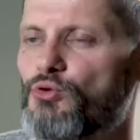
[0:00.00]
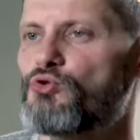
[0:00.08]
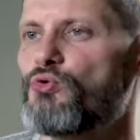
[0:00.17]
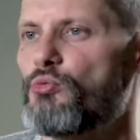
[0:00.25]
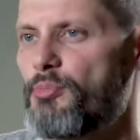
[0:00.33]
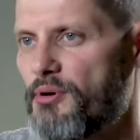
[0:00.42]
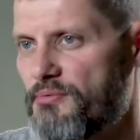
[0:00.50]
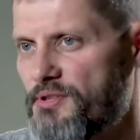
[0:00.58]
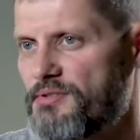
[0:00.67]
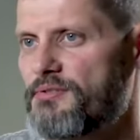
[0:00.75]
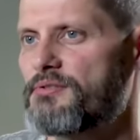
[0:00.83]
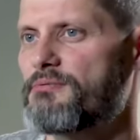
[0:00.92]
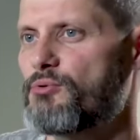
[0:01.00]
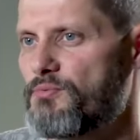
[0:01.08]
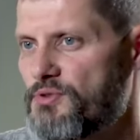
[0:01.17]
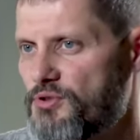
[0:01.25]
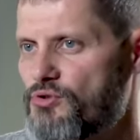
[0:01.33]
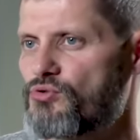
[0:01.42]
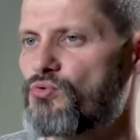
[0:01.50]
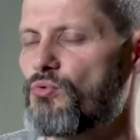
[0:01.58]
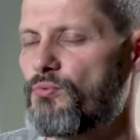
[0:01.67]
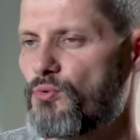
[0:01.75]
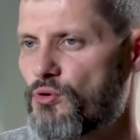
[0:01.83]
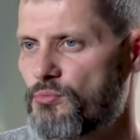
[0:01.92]
то, что он повысил свою
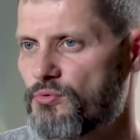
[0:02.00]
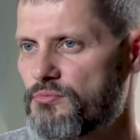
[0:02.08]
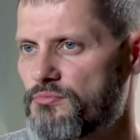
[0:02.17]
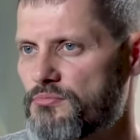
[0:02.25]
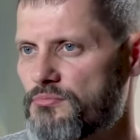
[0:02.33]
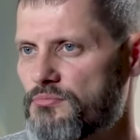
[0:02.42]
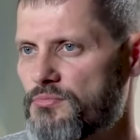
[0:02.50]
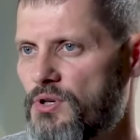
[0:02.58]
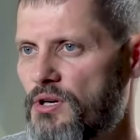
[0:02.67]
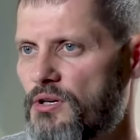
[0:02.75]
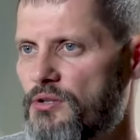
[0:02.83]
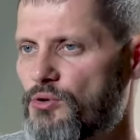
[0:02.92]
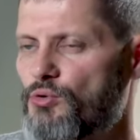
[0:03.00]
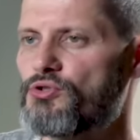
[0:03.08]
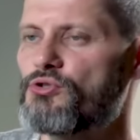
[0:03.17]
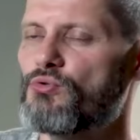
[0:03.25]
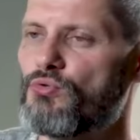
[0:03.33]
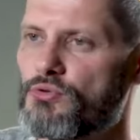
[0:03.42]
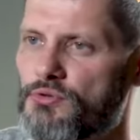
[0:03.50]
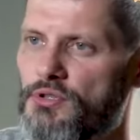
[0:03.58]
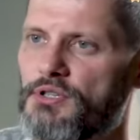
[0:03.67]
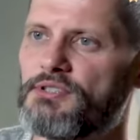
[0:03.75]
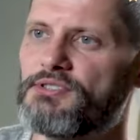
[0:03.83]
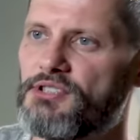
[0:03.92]
физическую форму. То есть он,
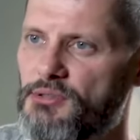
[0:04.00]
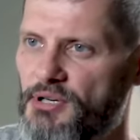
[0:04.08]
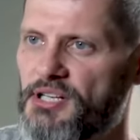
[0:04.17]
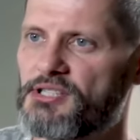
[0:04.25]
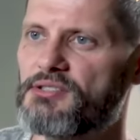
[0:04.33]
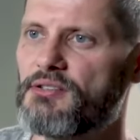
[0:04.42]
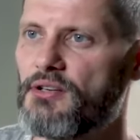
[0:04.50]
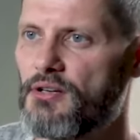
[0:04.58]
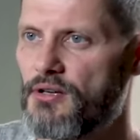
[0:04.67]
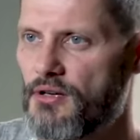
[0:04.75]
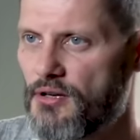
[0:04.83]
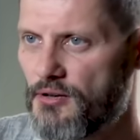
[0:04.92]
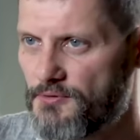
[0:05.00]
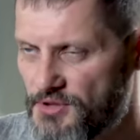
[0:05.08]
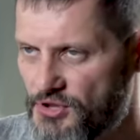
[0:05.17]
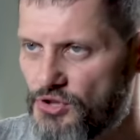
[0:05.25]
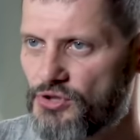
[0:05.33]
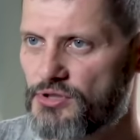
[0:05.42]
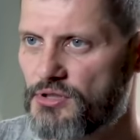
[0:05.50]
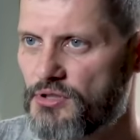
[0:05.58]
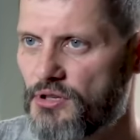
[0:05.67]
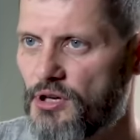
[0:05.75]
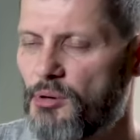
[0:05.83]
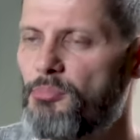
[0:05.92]
занимаясь
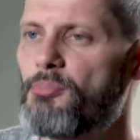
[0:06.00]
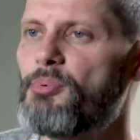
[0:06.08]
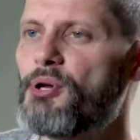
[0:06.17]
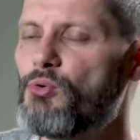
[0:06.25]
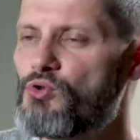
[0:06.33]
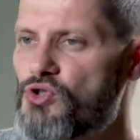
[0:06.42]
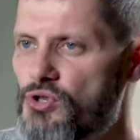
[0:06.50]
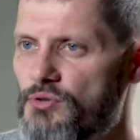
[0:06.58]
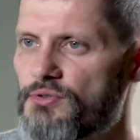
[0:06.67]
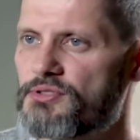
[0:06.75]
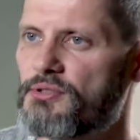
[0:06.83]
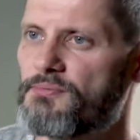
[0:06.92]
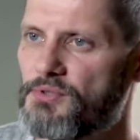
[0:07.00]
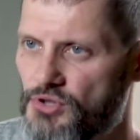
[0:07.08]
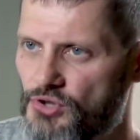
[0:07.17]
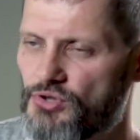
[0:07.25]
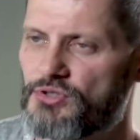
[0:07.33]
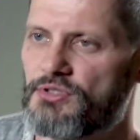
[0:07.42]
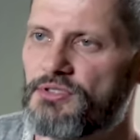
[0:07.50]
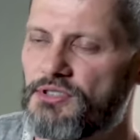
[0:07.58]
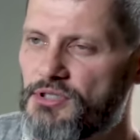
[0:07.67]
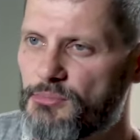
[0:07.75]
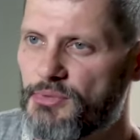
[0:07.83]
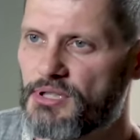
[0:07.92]
физически, приучился физически
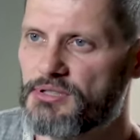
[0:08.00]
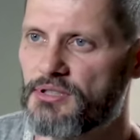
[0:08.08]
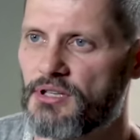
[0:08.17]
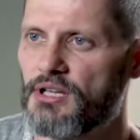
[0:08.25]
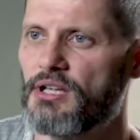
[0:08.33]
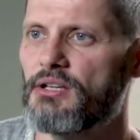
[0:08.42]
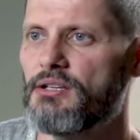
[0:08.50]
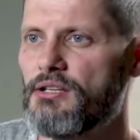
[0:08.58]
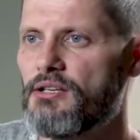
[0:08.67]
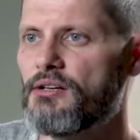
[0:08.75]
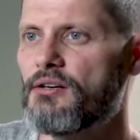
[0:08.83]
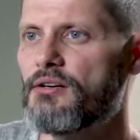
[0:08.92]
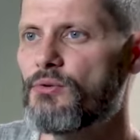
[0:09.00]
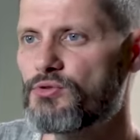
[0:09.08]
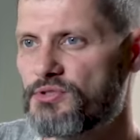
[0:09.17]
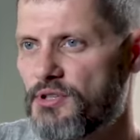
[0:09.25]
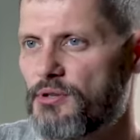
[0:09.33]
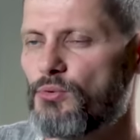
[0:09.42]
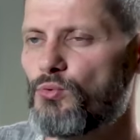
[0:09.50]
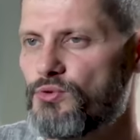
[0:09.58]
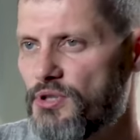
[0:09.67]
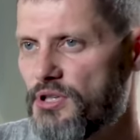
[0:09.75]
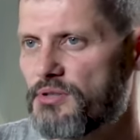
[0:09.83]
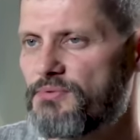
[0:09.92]
заниматься и стал
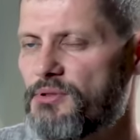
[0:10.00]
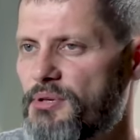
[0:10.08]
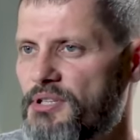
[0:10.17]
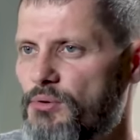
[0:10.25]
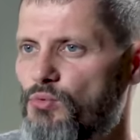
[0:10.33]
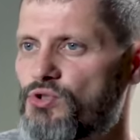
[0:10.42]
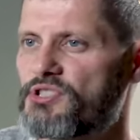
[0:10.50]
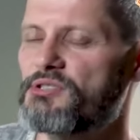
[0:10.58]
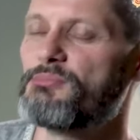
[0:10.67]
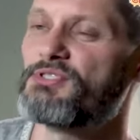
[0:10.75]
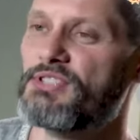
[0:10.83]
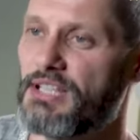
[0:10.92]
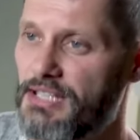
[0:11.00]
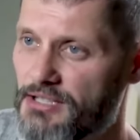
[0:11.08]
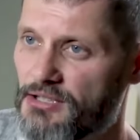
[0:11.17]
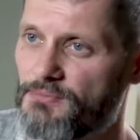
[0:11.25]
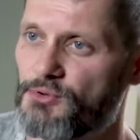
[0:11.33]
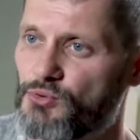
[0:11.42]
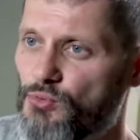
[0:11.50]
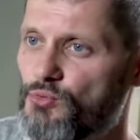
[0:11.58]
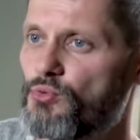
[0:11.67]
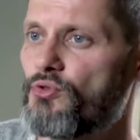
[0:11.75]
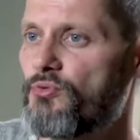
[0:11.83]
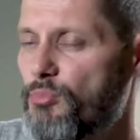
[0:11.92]
уделять внимание уже самостоятельно
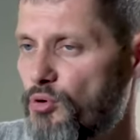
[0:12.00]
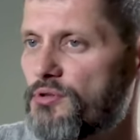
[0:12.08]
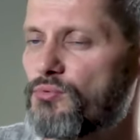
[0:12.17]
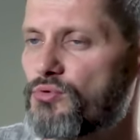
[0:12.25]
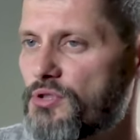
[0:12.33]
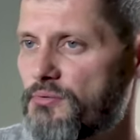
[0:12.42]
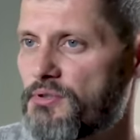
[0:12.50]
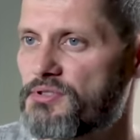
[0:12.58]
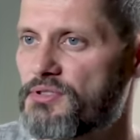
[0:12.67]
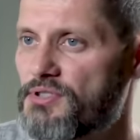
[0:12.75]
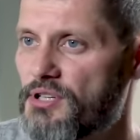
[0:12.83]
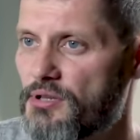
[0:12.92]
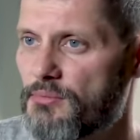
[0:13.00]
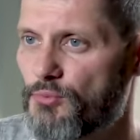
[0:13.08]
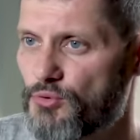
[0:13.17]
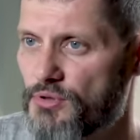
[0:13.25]
физкультуре в более, ну, соответственно, зрелом